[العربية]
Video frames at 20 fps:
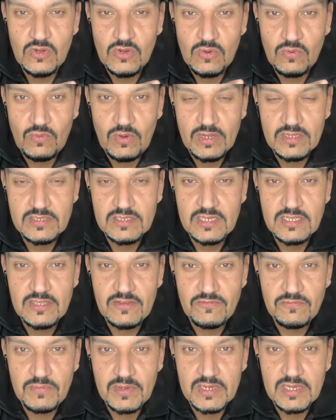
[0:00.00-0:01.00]
وحطيتها
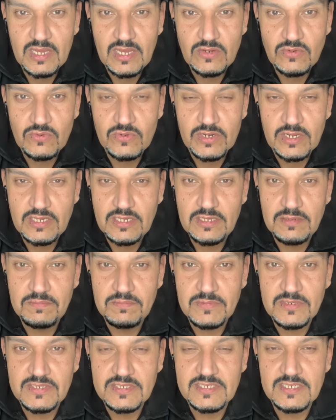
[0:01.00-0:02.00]
في مكان قريب
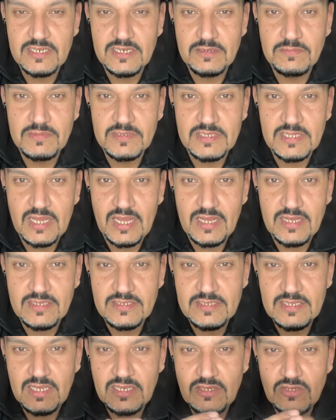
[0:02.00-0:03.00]
من السرير بتاعها
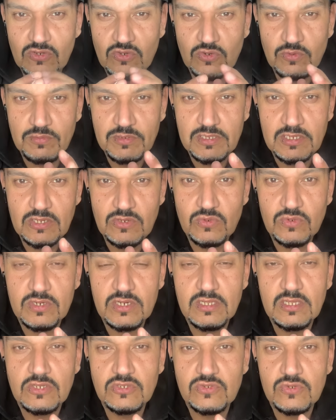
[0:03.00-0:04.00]
زي كوميدينو
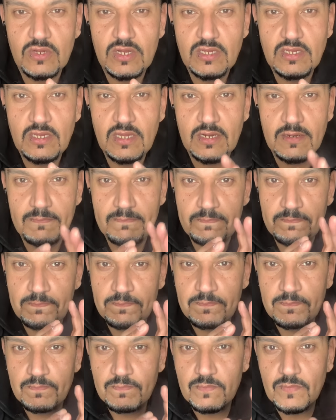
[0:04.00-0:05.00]
كده صغير
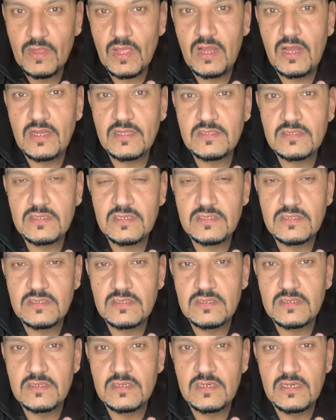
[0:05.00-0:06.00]
حطت
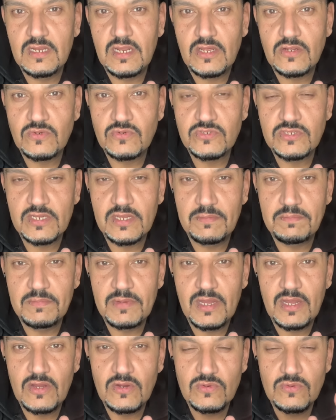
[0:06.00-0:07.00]
العروسة
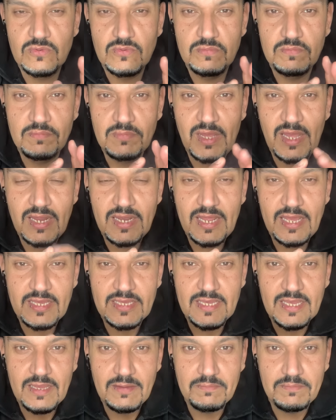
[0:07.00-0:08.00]
جنبها مع
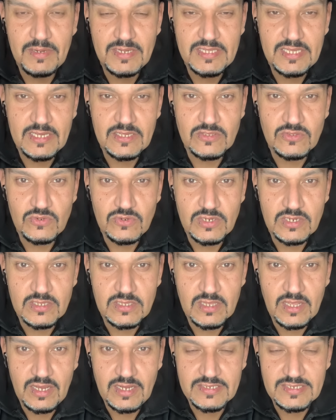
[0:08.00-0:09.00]
الأيام بدأت دونا
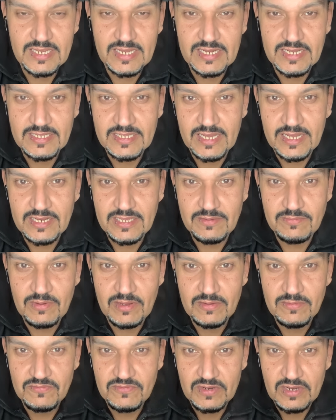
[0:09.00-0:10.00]
تلاحظ حاجات غريبة
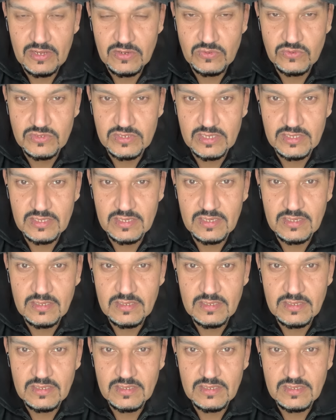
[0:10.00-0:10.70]
في العروسة دي